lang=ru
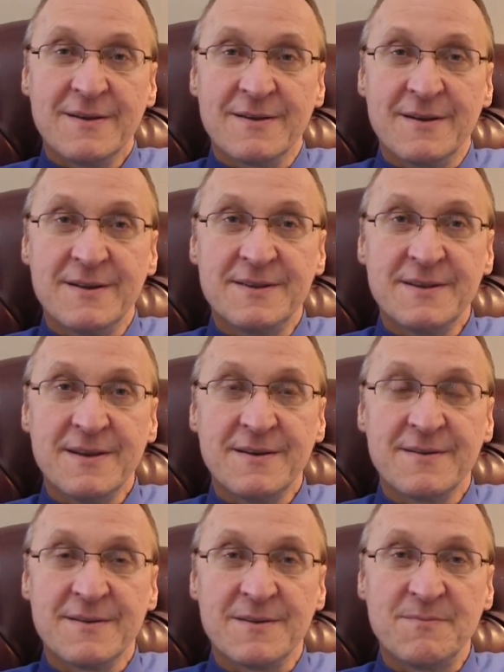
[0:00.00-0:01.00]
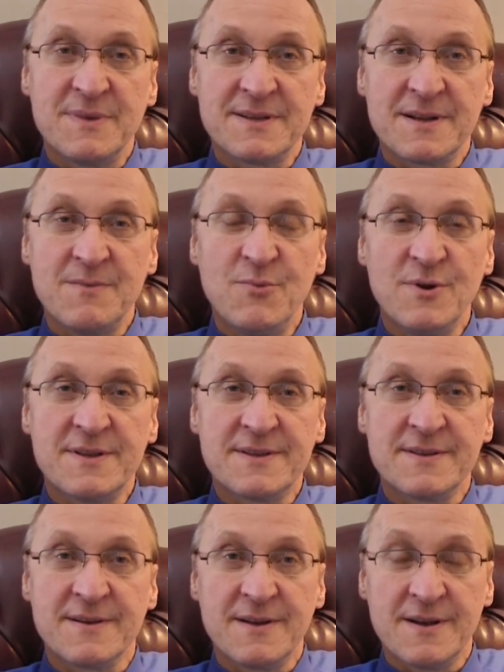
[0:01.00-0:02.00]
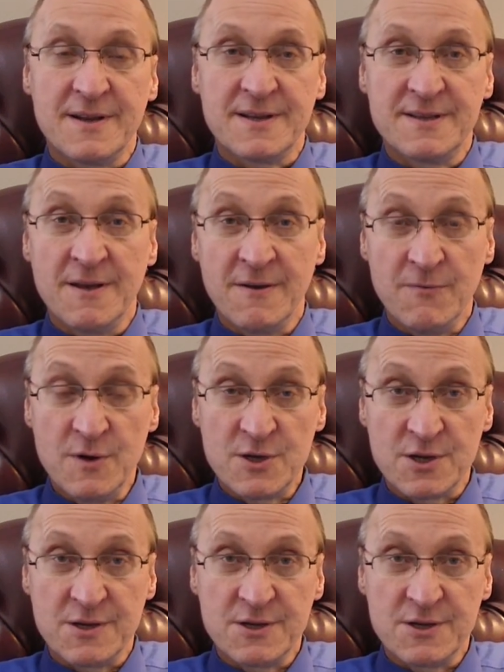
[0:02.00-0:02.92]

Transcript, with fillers: где безработица гораздо выше,